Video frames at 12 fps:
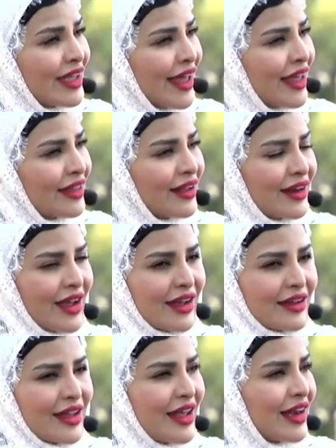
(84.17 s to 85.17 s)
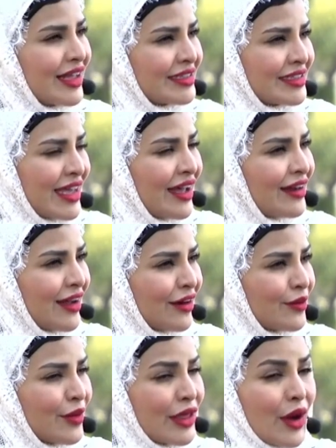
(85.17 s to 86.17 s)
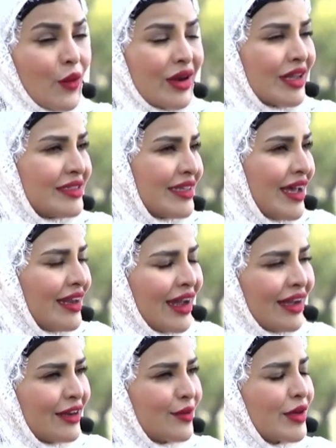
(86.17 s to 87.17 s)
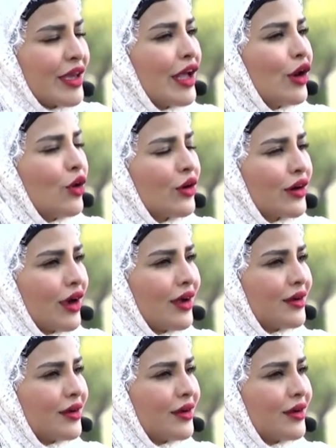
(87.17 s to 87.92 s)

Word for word: أيضا عن الأزياء العربية والأزياء العالمية الأخرى